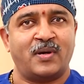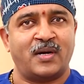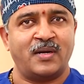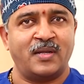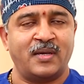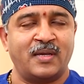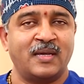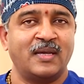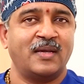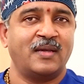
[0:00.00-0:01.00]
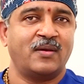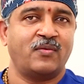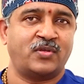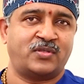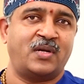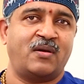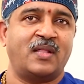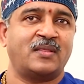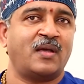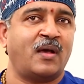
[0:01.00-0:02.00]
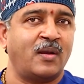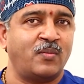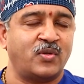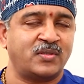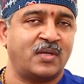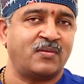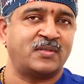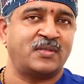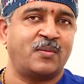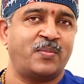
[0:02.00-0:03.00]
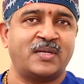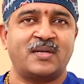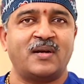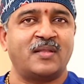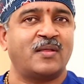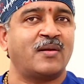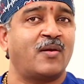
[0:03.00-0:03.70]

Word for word: వాడిని వస్తుండే వాళ్ళంతా ఆల్మోస్ట్ నాకు వచ్చిన పేషెంట్లంతా